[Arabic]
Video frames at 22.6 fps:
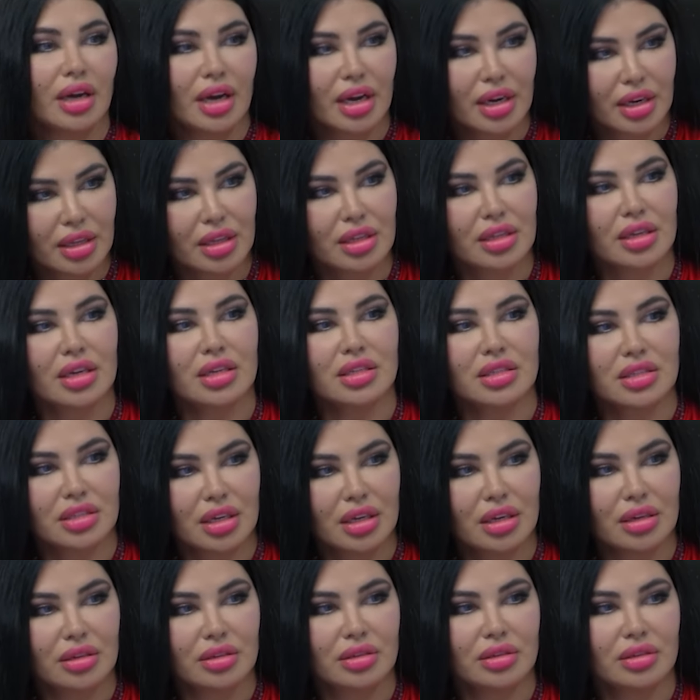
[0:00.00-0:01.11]
عارضه
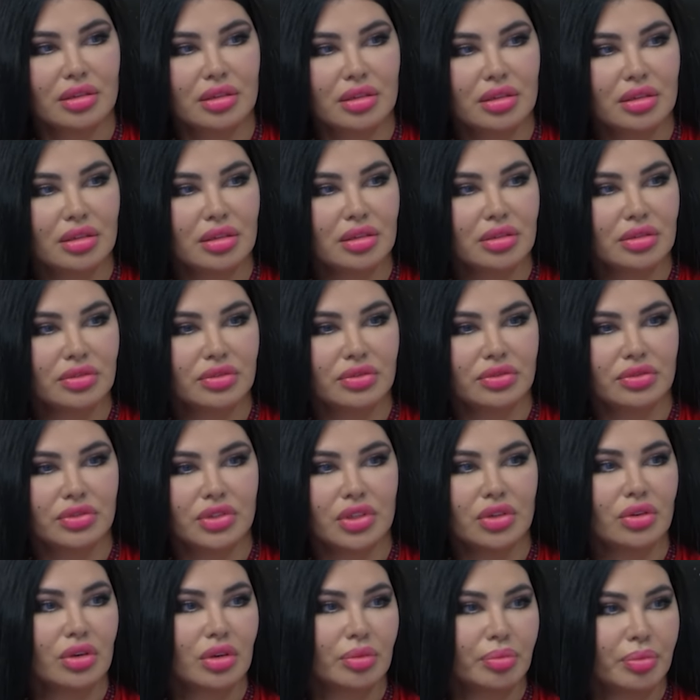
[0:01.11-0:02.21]
ازياء آه، ايوه
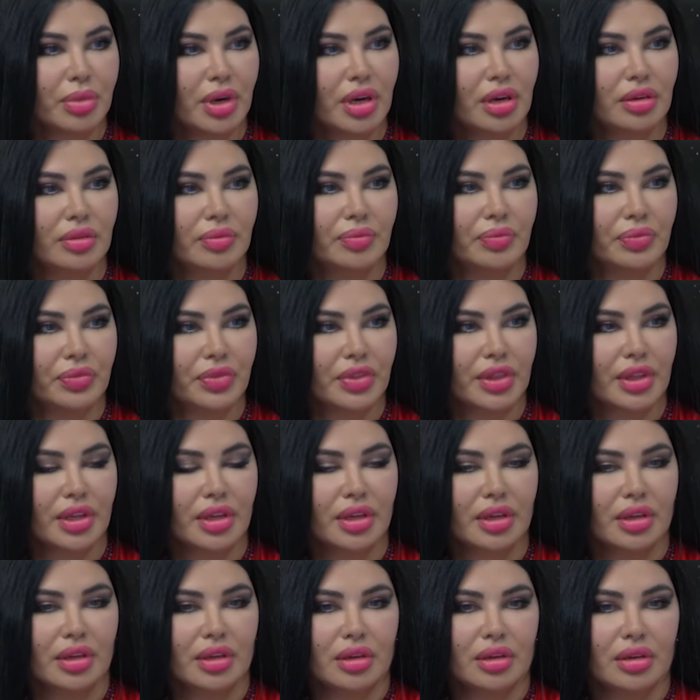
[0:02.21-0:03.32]
في اوروبا
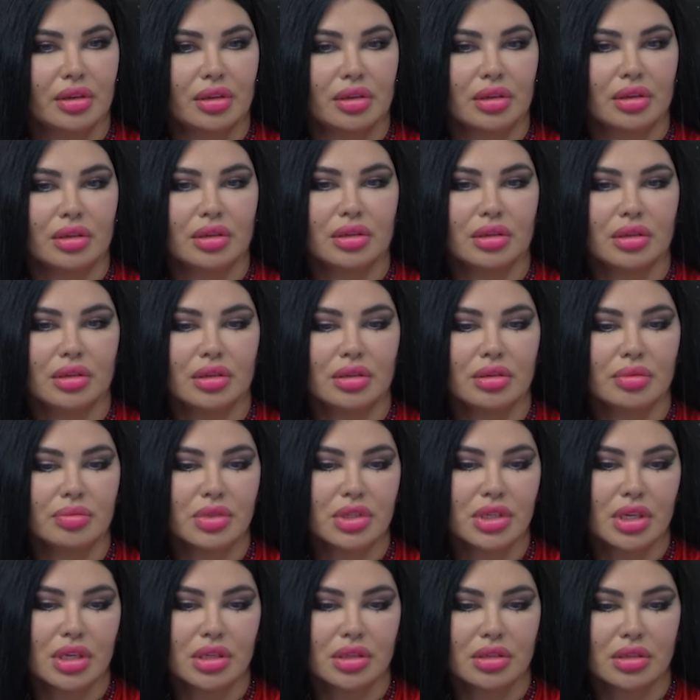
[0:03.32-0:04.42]
أه
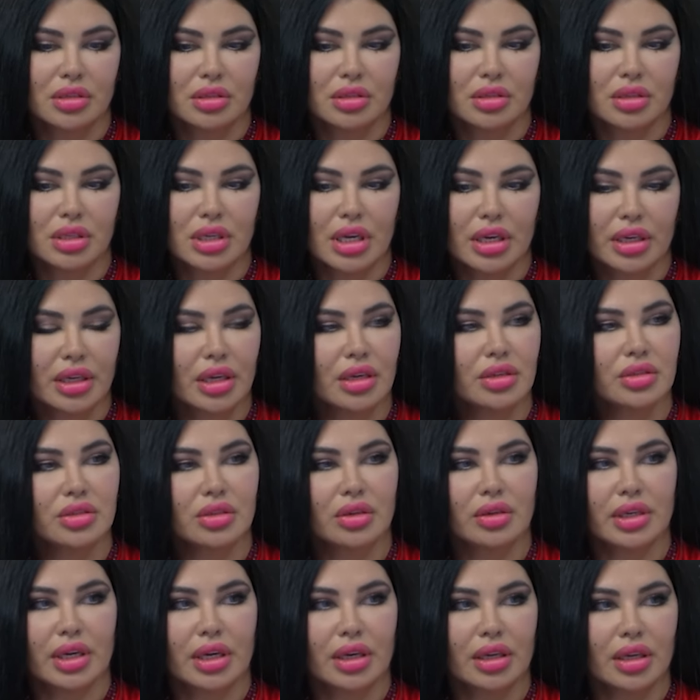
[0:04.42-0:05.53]
بدات يا
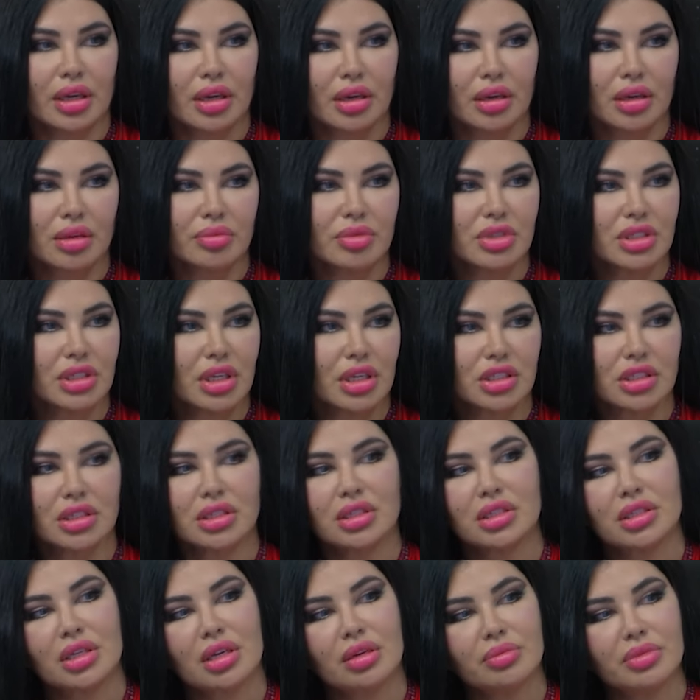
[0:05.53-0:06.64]
15 ان اريير 15
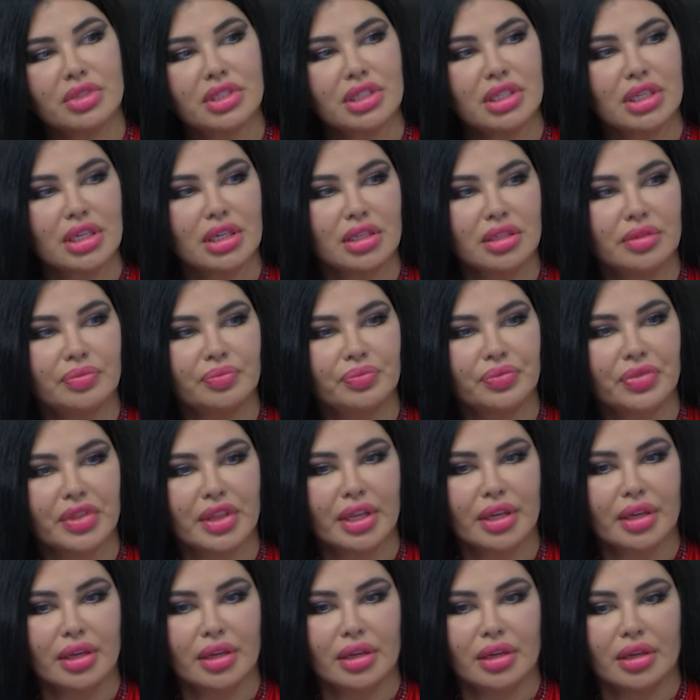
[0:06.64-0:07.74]
سنه من التالي
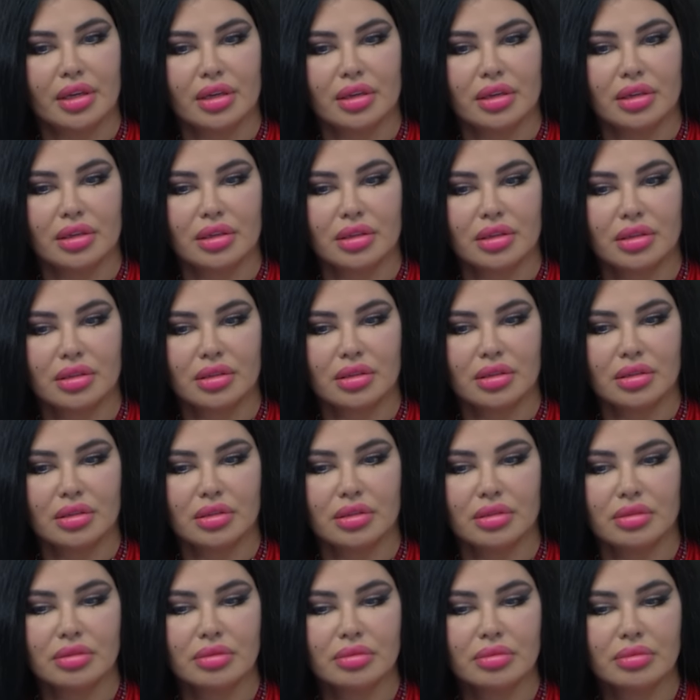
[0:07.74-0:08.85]

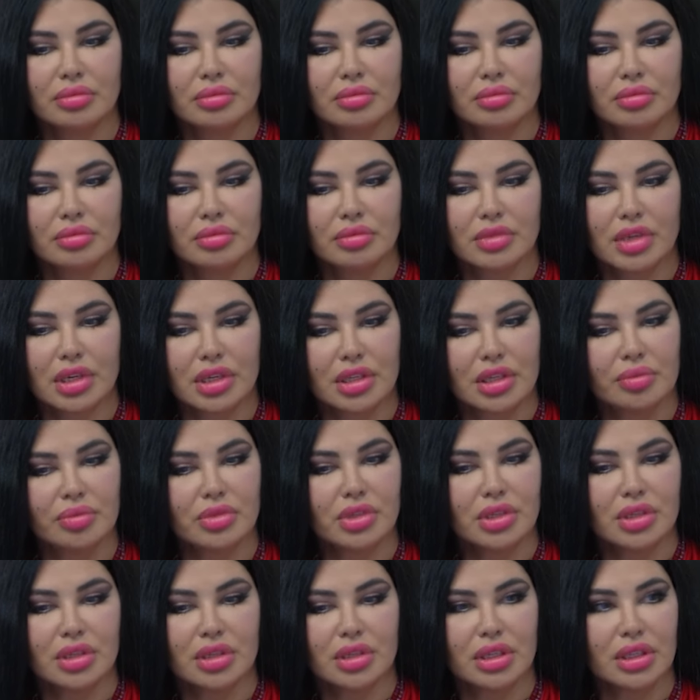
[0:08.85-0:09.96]
آه،
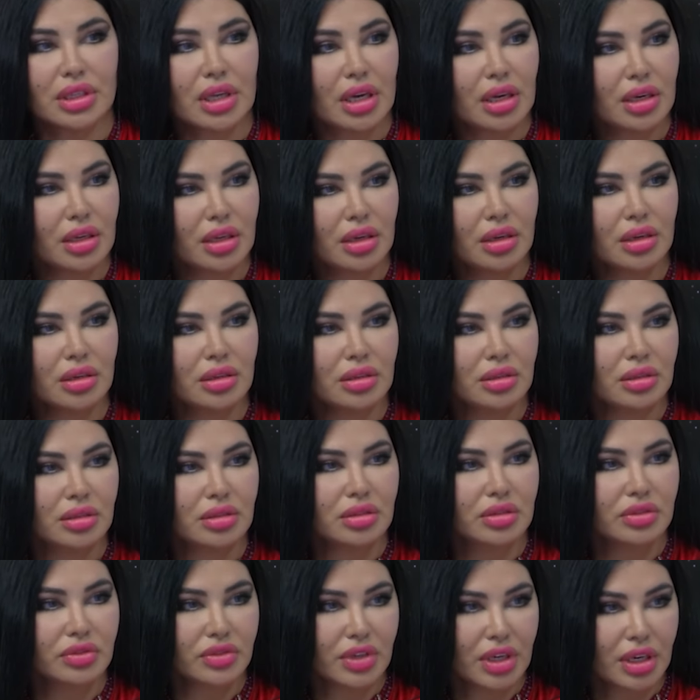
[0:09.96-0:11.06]
خدمت ايطاليا
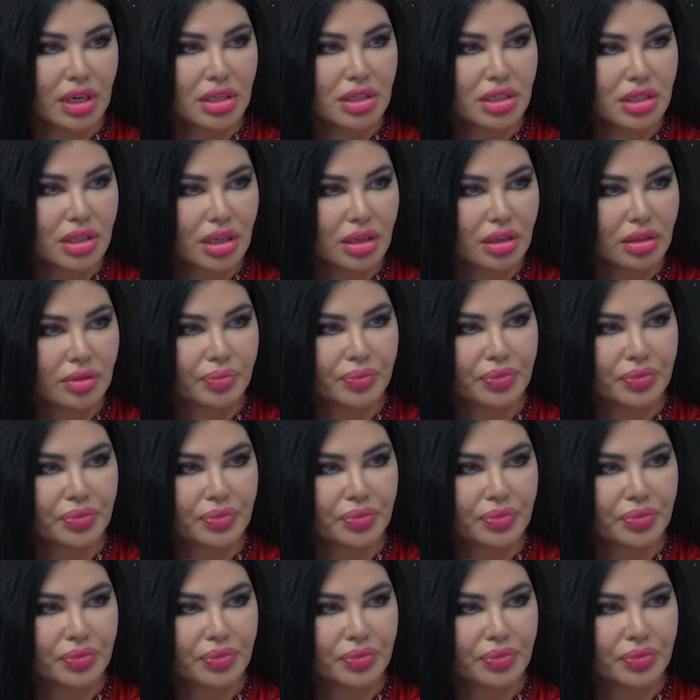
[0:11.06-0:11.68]
فرنسا